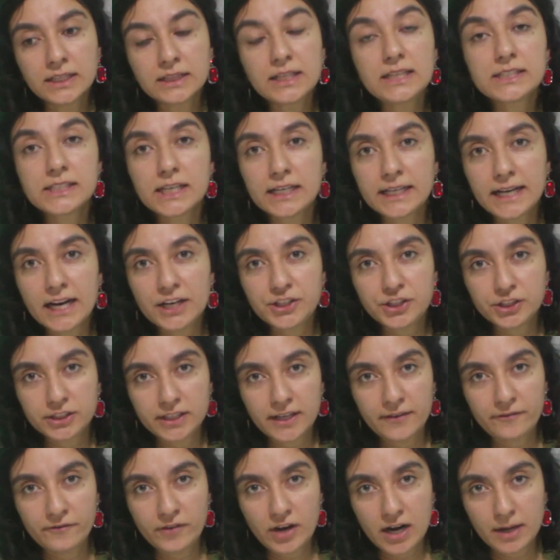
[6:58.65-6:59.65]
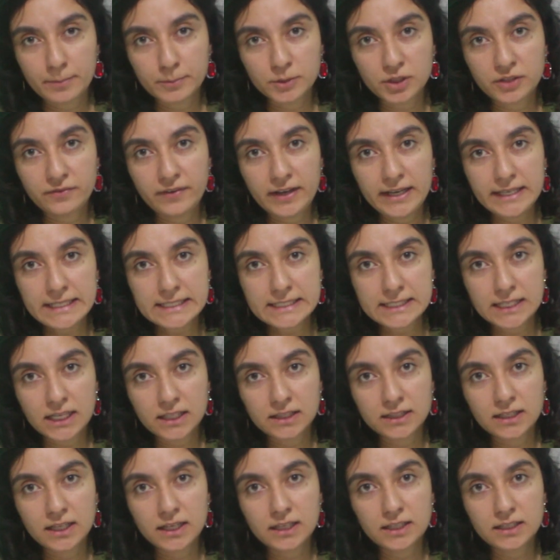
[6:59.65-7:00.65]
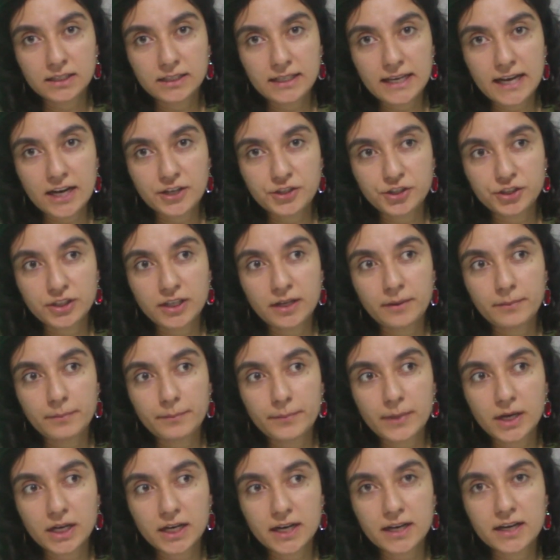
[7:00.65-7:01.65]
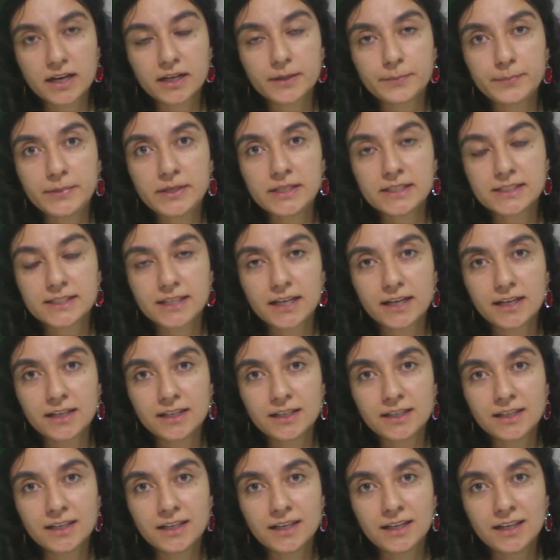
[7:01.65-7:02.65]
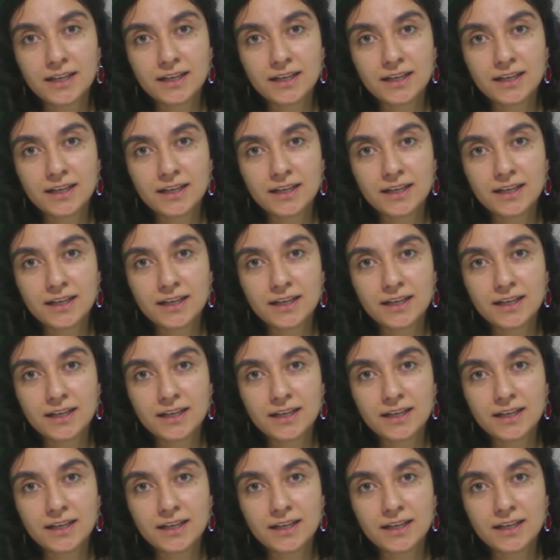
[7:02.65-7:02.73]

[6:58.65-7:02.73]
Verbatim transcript: Nazar gerçekten var mıdır ve insanlar gerçekten bakarak bir insana